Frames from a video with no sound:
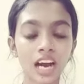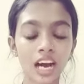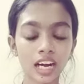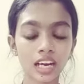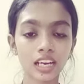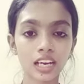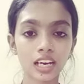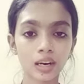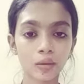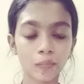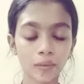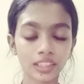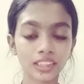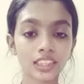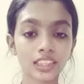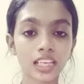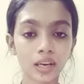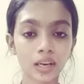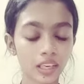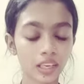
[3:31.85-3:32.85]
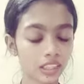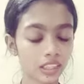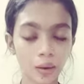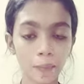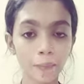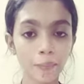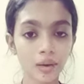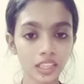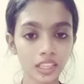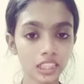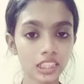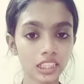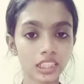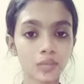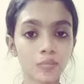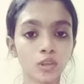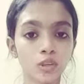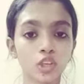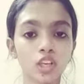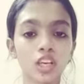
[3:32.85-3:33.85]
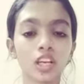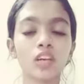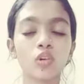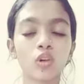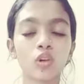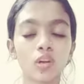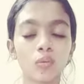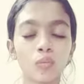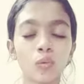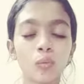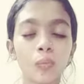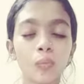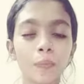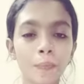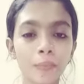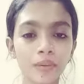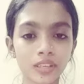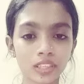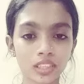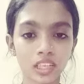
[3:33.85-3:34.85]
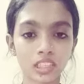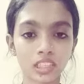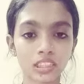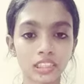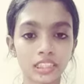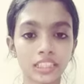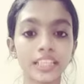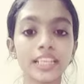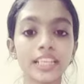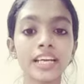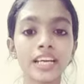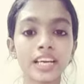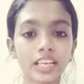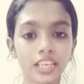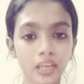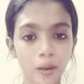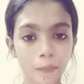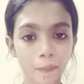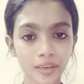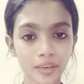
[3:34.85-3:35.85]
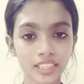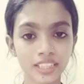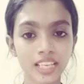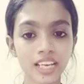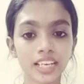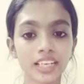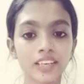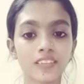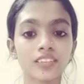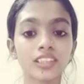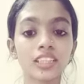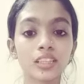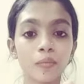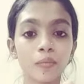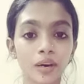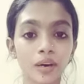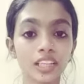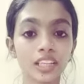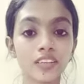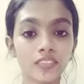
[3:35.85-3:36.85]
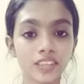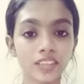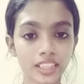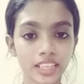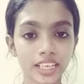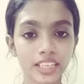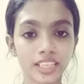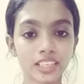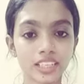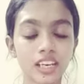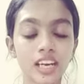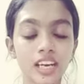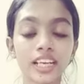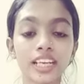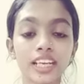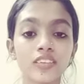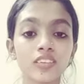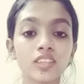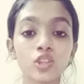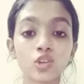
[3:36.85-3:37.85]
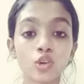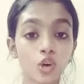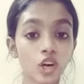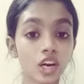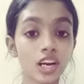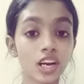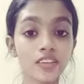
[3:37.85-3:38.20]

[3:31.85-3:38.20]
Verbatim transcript: ஆனால் மற்ற ட்ரம்ப் அந்த இது மட்டும் இல்லை ஒரு முப்பது கண்ட்ரி நம்ம இந்தியா கிட்ட வந்து இந்த மருந்தை வந்து கேட்டுட்ருக்காங்க நீங்கள் வந்து கொரோனா